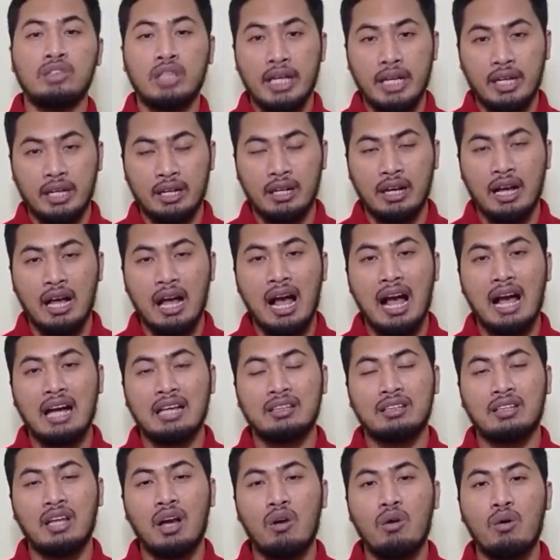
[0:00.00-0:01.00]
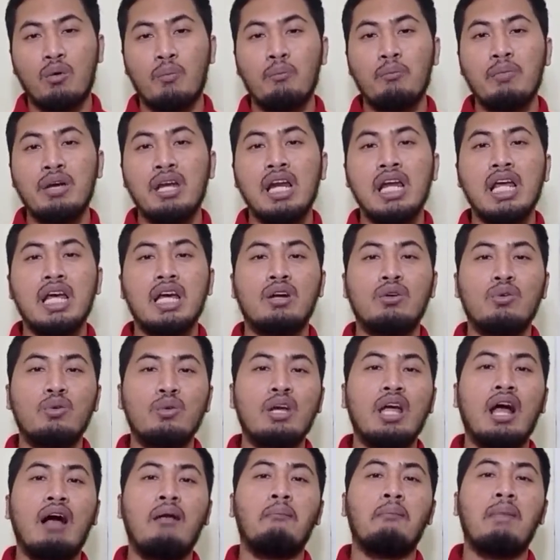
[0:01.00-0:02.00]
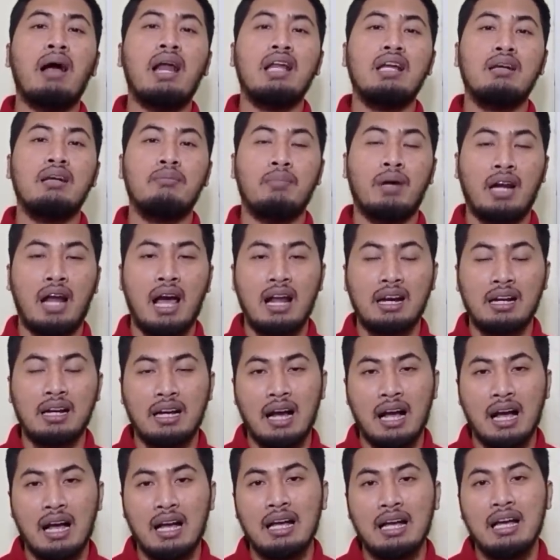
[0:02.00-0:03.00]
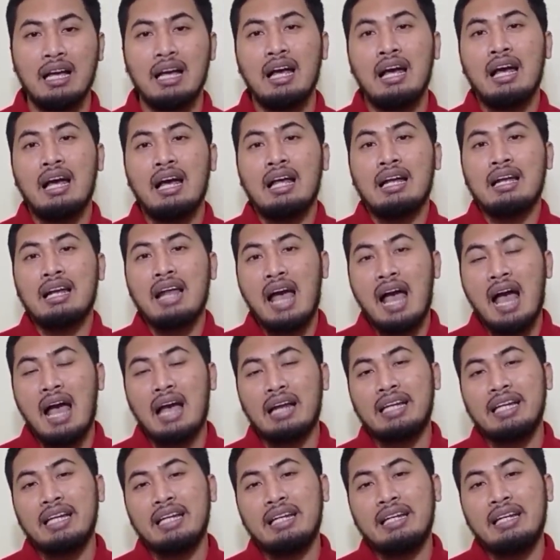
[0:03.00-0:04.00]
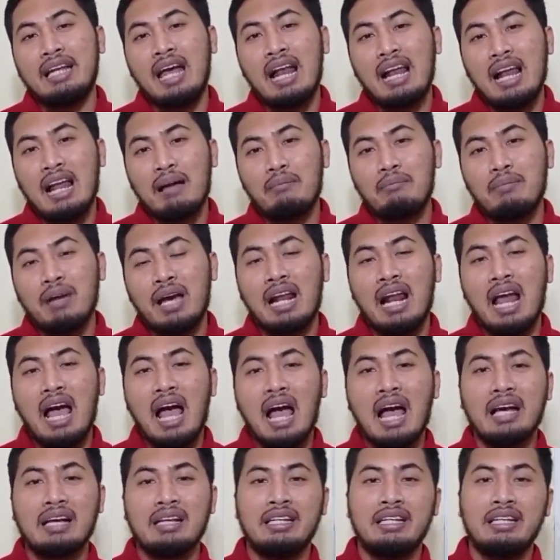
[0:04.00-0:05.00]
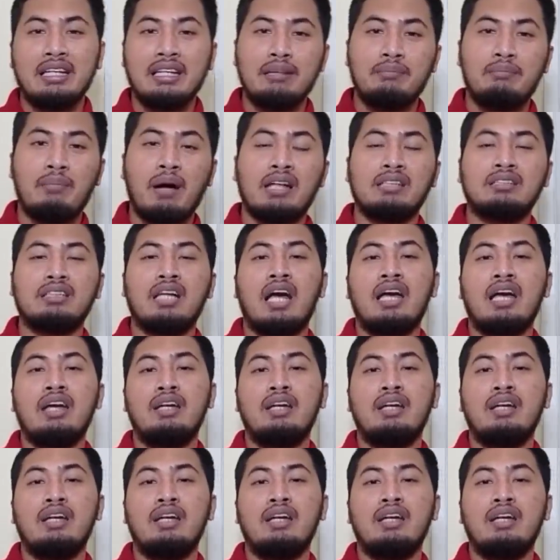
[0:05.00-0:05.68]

thing atau milikku yang paling berharga. Nah, di dalam LAI bahasa